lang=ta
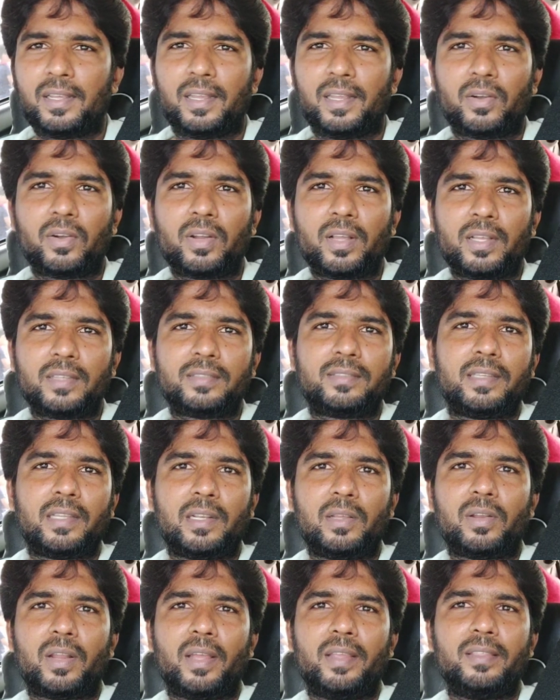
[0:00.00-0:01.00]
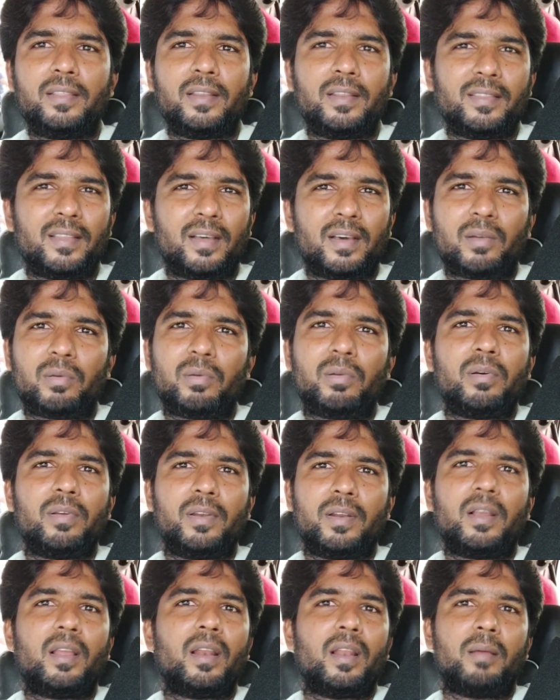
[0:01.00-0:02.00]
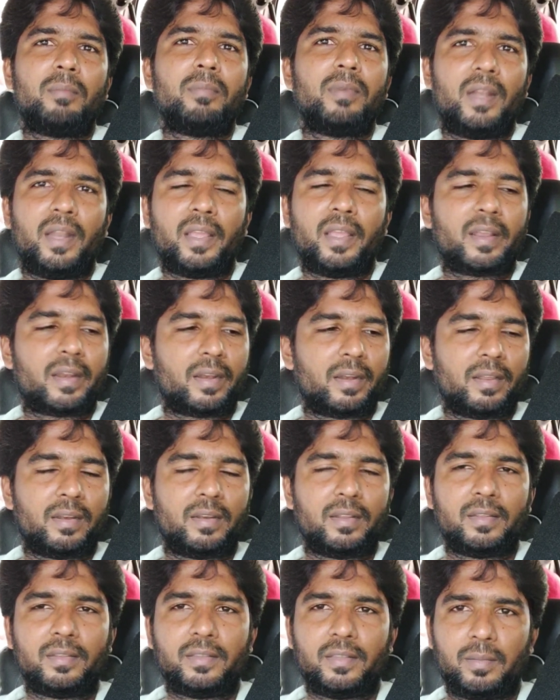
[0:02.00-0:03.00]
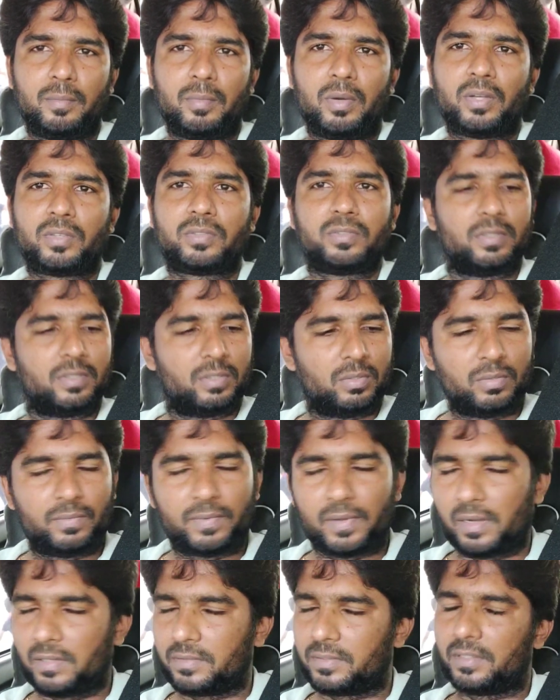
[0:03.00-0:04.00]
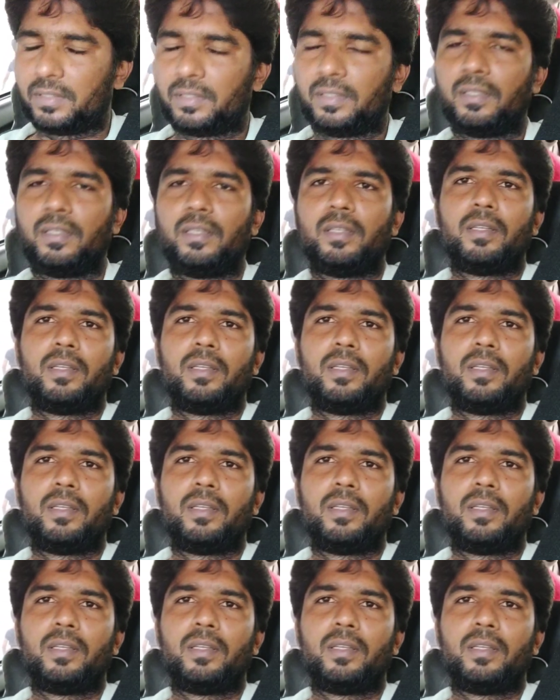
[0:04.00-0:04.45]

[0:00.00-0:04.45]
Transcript: என்னோட கெஸ்ஸிங்கில் ஒரு ஐந்துலேருந்து ஆறு ரூபா இருக்கலாம்னு நினைக்கிறேன் நான் இந்த பாக்ஸும் இந்த ஆஃபர்லாம் சேர்த்து